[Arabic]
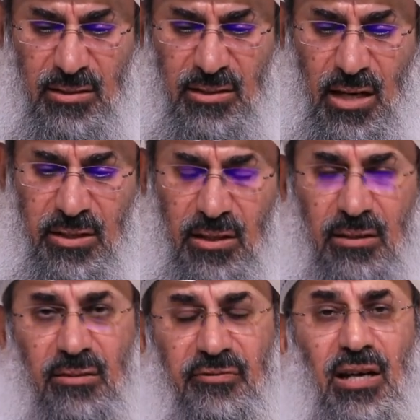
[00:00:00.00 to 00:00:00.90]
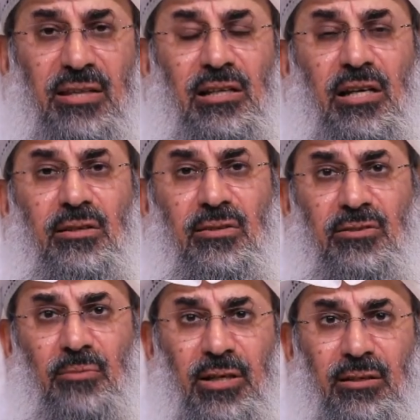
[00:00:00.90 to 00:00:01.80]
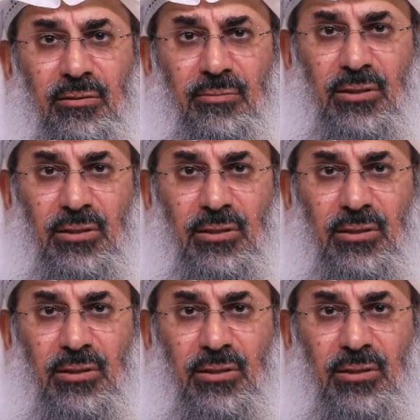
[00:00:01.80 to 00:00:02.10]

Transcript: يعني في هذا الحديث طبعا